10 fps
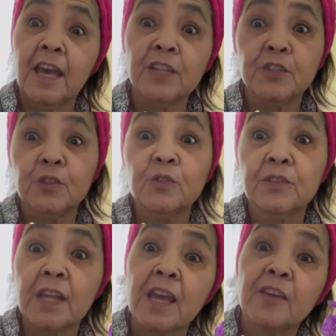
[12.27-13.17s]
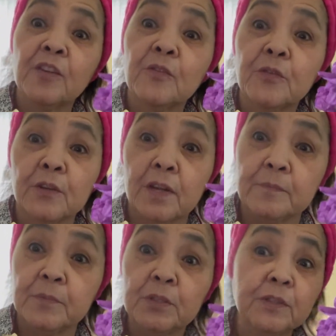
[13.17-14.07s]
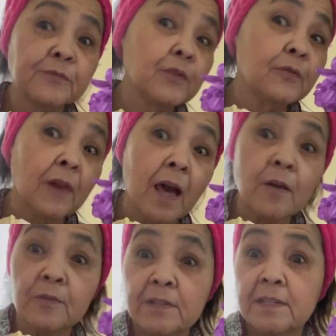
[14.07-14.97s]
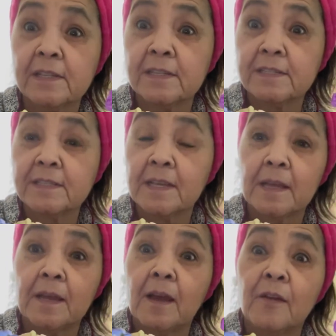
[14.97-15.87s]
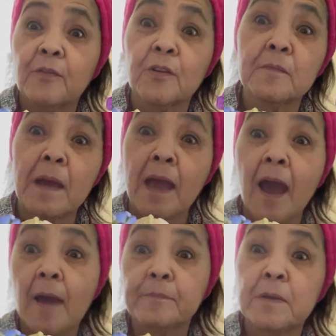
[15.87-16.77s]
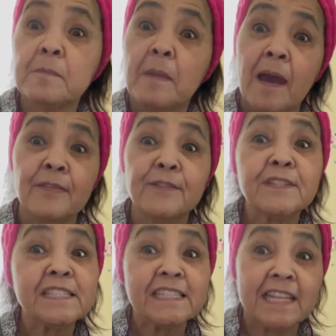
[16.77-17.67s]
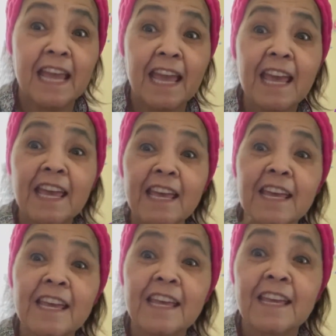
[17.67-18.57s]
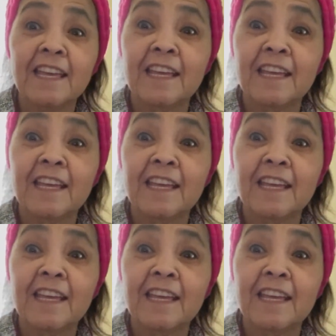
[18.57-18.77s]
And June, thank you for the beautiful flowers for my happy Mother's Day.